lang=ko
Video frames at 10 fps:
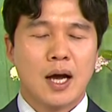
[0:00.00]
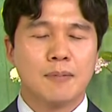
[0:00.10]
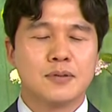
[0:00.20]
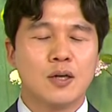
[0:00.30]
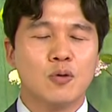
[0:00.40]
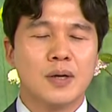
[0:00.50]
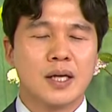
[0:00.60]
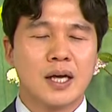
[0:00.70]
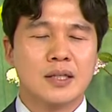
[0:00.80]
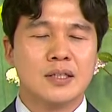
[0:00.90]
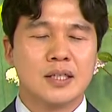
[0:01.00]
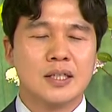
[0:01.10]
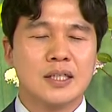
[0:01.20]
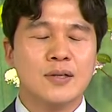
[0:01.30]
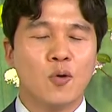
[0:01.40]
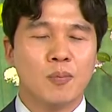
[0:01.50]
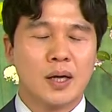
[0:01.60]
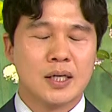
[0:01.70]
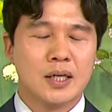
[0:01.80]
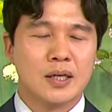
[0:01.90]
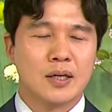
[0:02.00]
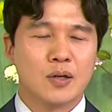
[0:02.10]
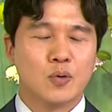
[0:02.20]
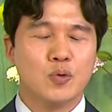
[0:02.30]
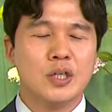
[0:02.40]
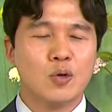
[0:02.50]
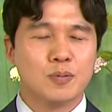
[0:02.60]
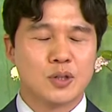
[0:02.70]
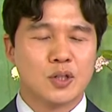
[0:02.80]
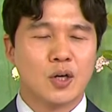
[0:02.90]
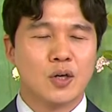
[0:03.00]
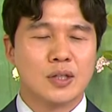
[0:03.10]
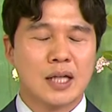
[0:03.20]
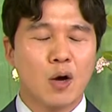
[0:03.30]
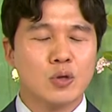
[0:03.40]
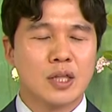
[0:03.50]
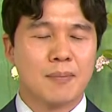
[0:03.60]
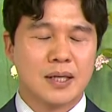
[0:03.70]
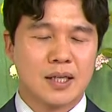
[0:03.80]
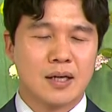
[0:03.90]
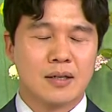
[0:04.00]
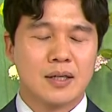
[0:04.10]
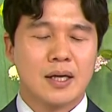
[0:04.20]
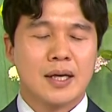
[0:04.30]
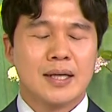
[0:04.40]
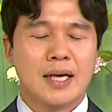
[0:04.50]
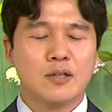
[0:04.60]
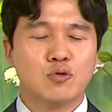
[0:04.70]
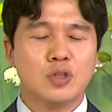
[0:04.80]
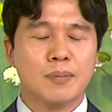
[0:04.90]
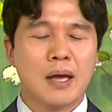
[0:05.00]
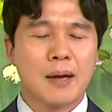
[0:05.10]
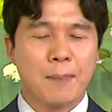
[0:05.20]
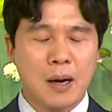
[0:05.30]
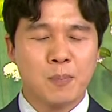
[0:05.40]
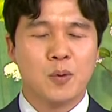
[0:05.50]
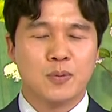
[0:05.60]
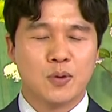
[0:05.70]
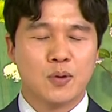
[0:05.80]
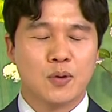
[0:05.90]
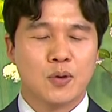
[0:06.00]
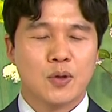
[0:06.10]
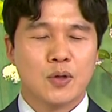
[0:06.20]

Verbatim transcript: 압살롬에게 느낀 이 욕망이 우리로부터 나올 때마다 예수님의 방법으로,